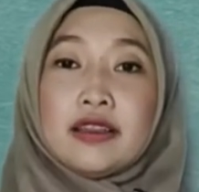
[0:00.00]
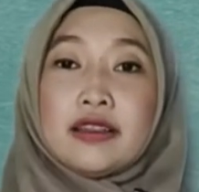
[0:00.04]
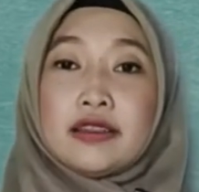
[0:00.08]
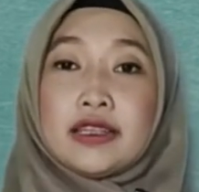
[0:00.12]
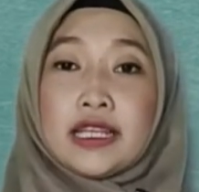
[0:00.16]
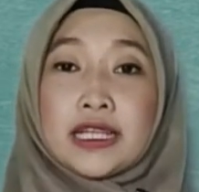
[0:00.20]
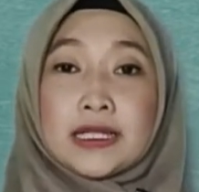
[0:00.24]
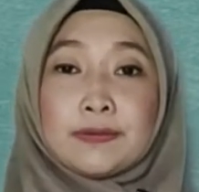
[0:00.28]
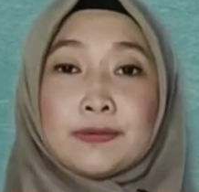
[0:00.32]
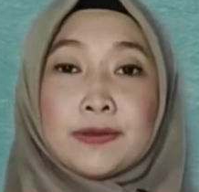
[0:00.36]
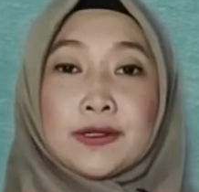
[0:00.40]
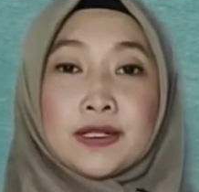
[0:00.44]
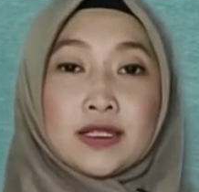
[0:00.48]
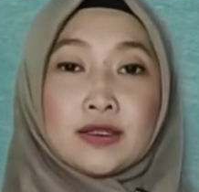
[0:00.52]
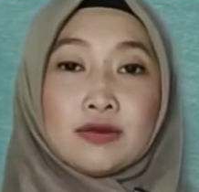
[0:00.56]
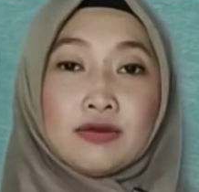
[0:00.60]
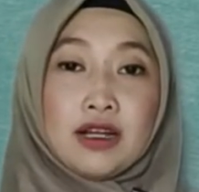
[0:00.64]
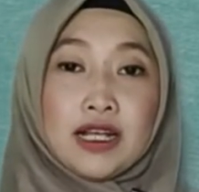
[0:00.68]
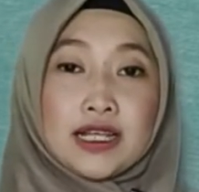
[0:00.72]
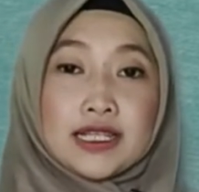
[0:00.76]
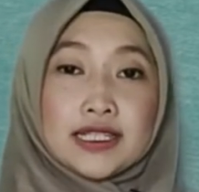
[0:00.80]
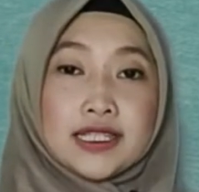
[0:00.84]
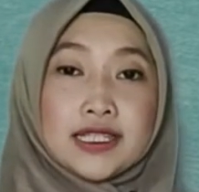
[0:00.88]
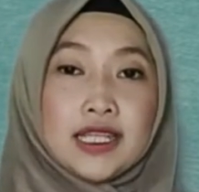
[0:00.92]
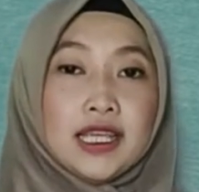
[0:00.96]
Teks
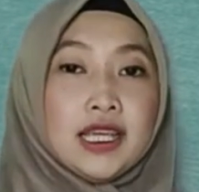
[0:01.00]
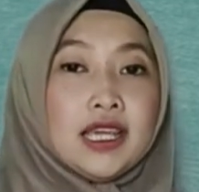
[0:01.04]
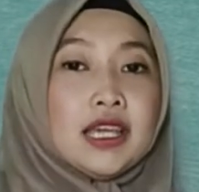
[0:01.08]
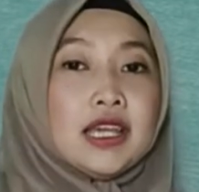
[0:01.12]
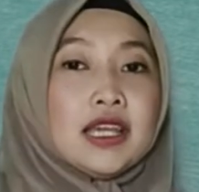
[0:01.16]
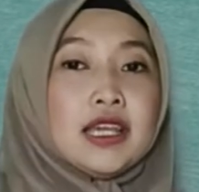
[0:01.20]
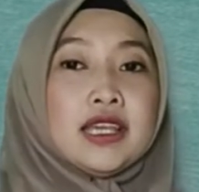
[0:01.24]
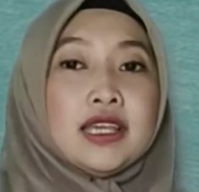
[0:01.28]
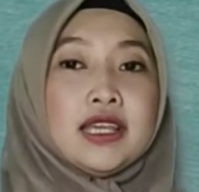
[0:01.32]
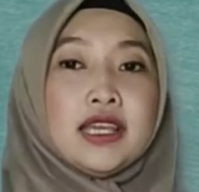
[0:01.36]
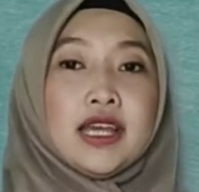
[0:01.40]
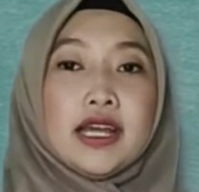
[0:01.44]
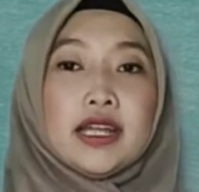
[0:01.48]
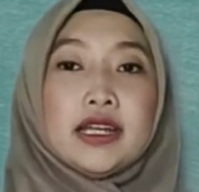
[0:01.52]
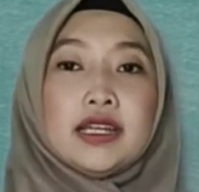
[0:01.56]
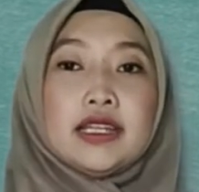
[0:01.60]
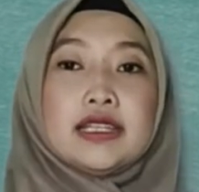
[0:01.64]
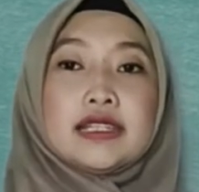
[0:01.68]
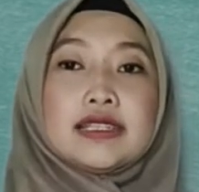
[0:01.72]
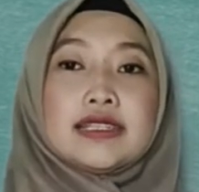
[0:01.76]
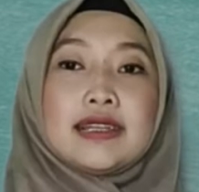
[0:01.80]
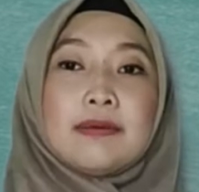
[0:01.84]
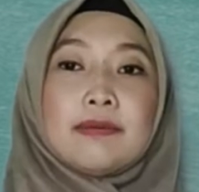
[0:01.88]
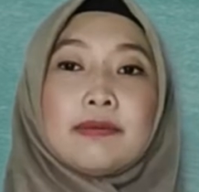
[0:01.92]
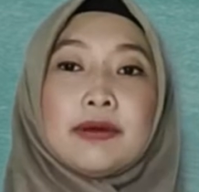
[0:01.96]
persuasi yang
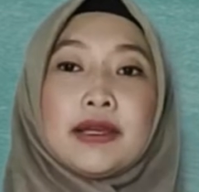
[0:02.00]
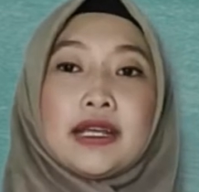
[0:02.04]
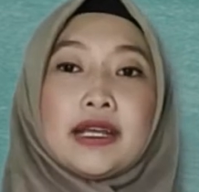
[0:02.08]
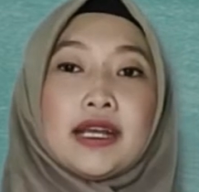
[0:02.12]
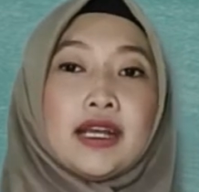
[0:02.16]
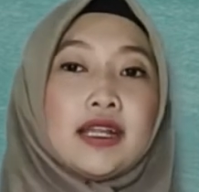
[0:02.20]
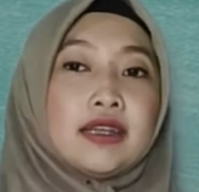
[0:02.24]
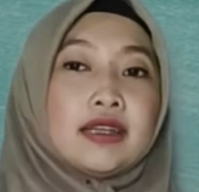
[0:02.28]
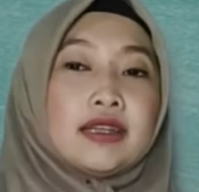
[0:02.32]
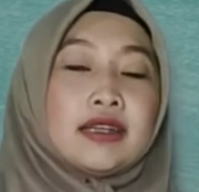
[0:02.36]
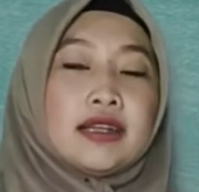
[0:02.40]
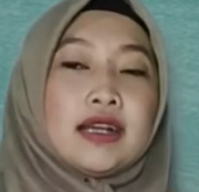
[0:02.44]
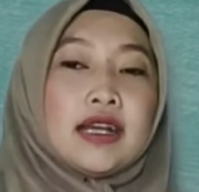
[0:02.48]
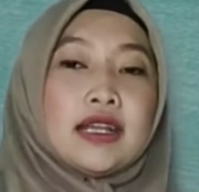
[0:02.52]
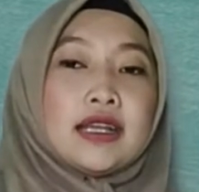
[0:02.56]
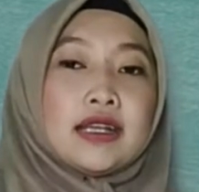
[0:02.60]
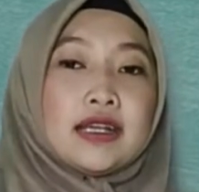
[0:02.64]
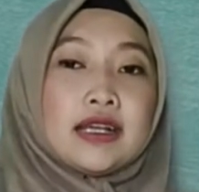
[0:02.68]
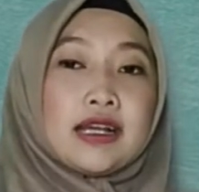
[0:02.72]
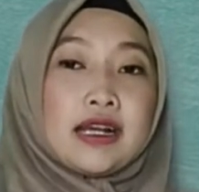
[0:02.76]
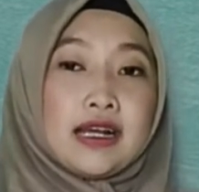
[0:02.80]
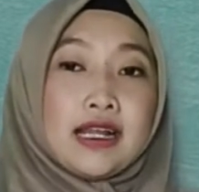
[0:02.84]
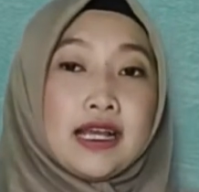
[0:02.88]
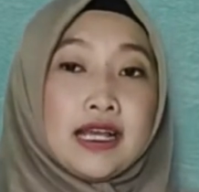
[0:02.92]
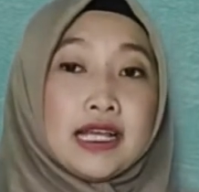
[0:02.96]
disampaikan dengan
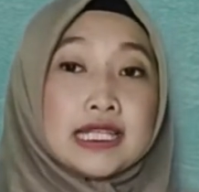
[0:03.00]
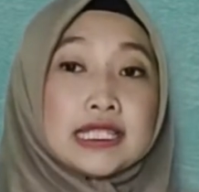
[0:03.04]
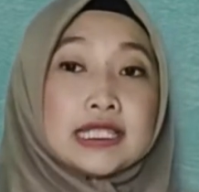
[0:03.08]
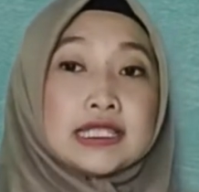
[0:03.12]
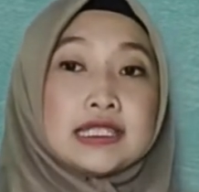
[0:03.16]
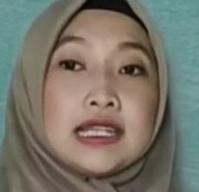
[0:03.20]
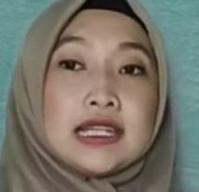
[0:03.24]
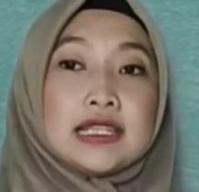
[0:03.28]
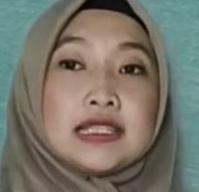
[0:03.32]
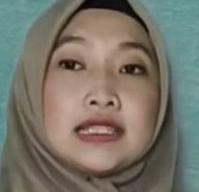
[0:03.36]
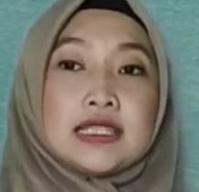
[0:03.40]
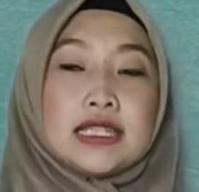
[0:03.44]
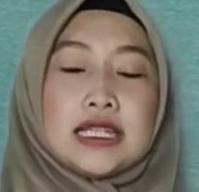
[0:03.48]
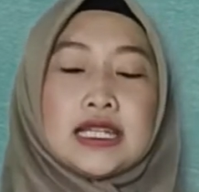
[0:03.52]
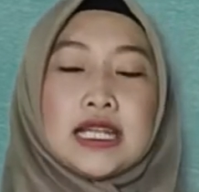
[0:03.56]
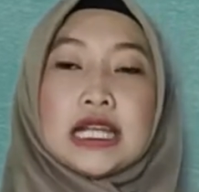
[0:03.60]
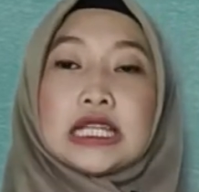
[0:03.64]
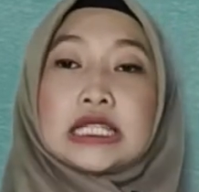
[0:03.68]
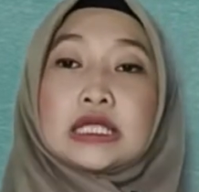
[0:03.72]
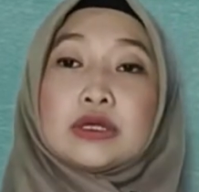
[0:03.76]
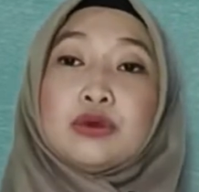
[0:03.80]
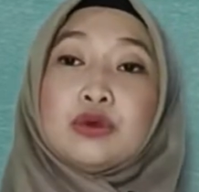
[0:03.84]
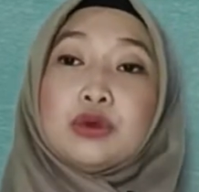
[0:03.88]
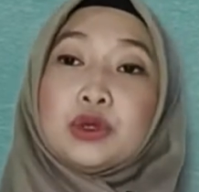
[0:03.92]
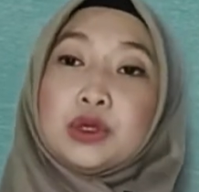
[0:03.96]
keras dan
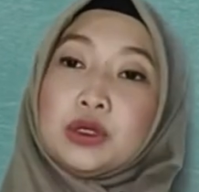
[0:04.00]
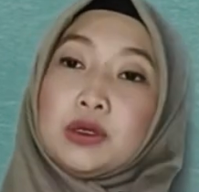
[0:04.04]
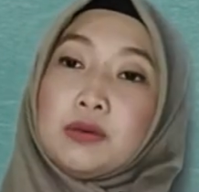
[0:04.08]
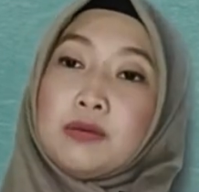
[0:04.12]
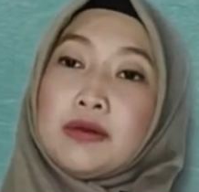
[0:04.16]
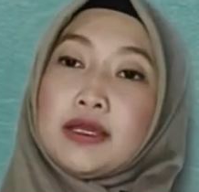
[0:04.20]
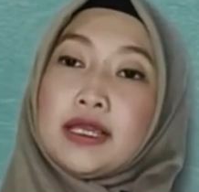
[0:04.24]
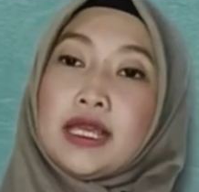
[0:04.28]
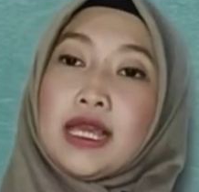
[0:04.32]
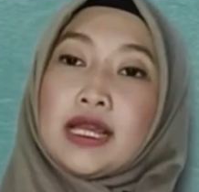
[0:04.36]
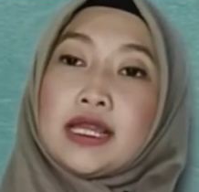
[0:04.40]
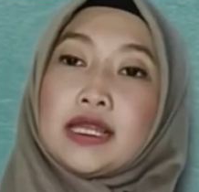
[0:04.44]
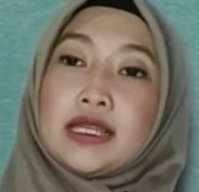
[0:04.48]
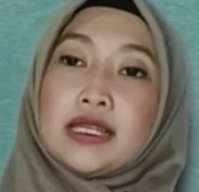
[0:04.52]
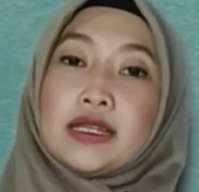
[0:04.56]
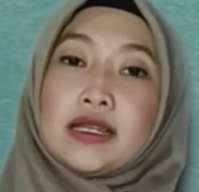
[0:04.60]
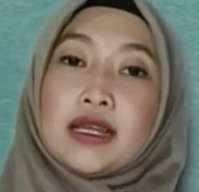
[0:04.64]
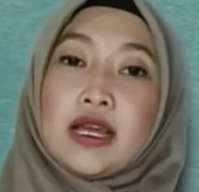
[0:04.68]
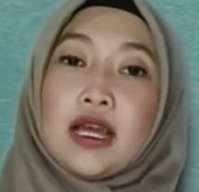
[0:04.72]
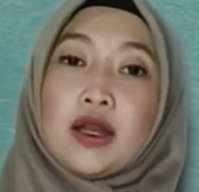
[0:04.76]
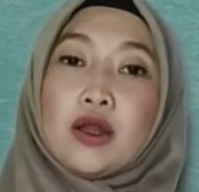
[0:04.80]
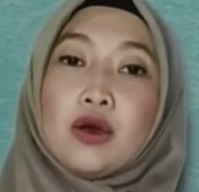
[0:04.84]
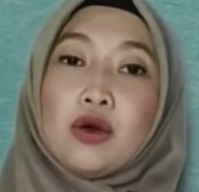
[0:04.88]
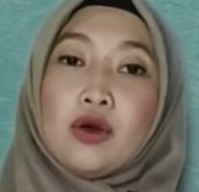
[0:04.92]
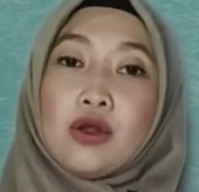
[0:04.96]
jelas untuk
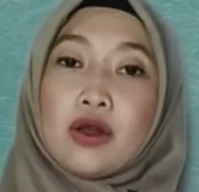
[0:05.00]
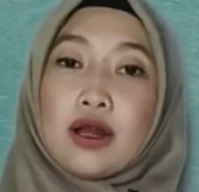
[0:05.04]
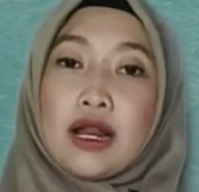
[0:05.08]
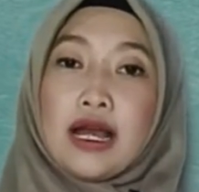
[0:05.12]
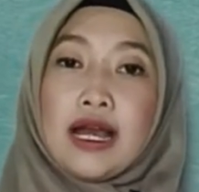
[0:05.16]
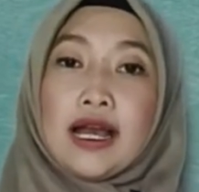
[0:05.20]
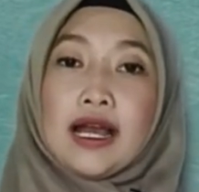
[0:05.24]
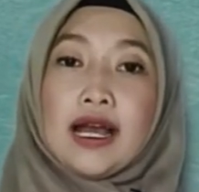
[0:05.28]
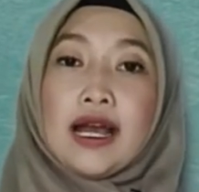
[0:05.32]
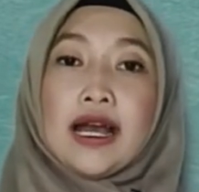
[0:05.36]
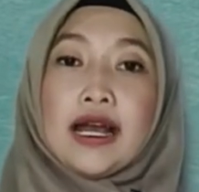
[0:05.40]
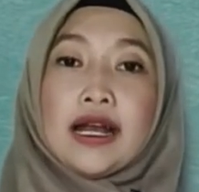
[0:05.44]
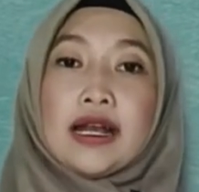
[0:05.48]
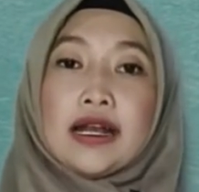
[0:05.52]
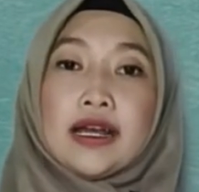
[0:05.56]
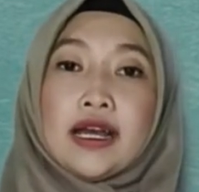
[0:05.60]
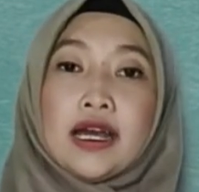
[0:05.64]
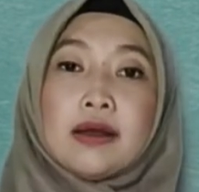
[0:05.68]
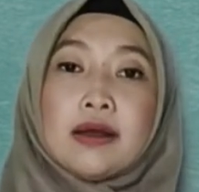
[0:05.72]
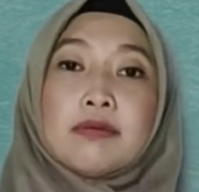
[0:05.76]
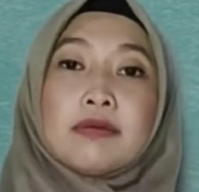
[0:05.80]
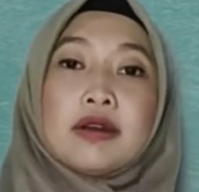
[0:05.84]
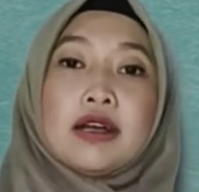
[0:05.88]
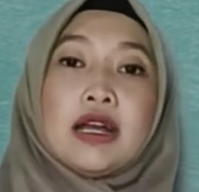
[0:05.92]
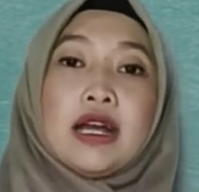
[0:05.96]
meyakinkan orang
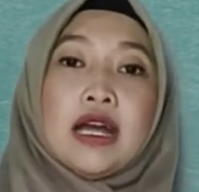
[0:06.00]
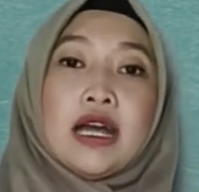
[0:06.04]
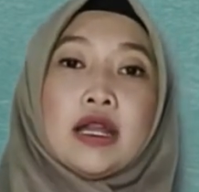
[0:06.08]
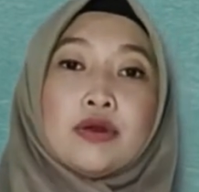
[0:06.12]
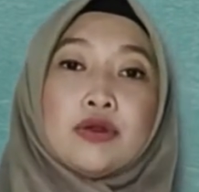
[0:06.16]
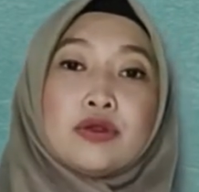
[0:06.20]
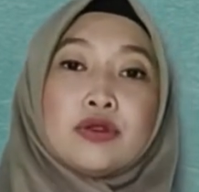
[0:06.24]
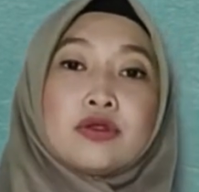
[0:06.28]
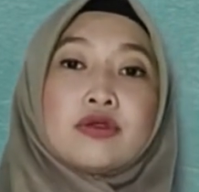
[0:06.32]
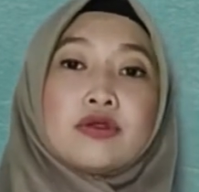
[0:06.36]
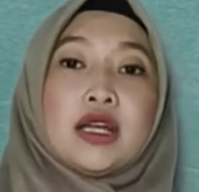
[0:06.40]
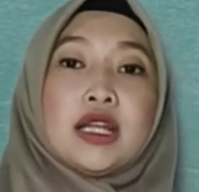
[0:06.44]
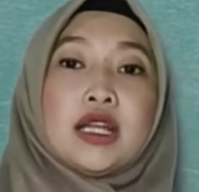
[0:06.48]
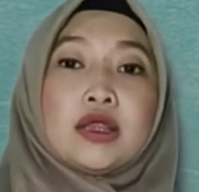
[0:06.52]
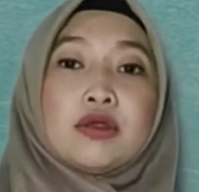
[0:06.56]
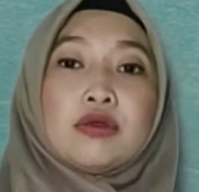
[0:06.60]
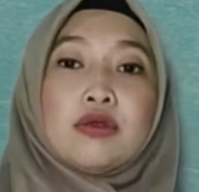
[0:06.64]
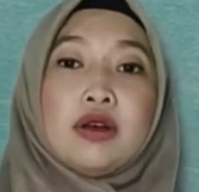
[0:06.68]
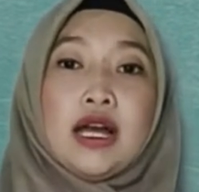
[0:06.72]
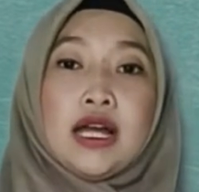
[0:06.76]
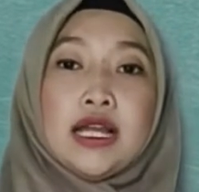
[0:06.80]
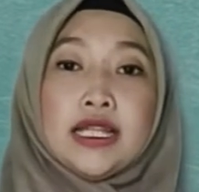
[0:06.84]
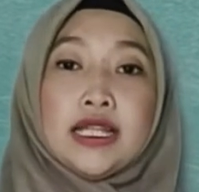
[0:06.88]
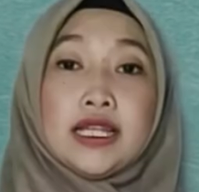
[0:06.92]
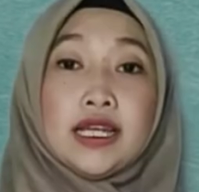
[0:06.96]
agar menganut suatu
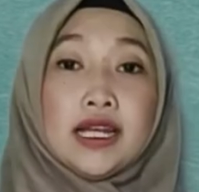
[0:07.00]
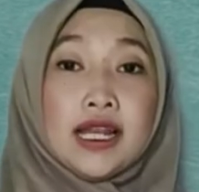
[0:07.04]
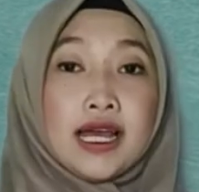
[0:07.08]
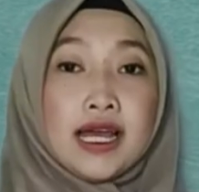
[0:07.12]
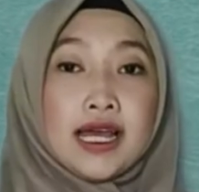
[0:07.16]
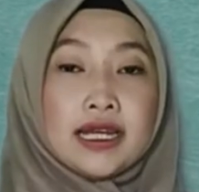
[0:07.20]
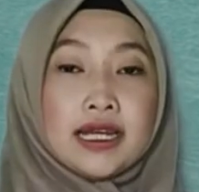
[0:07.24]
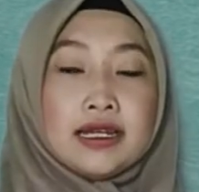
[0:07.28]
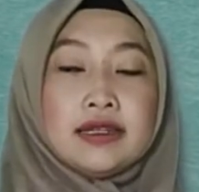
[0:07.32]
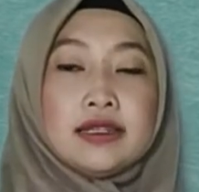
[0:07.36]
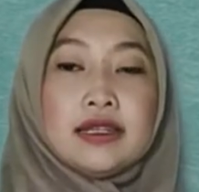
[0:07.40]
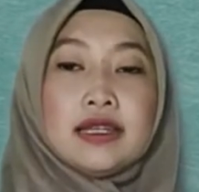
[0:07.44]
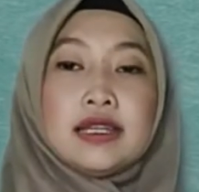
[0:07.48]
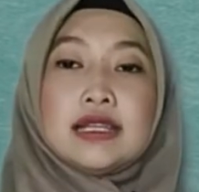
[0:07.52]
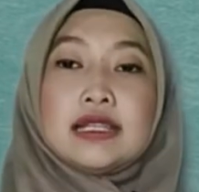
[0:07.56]
aliran,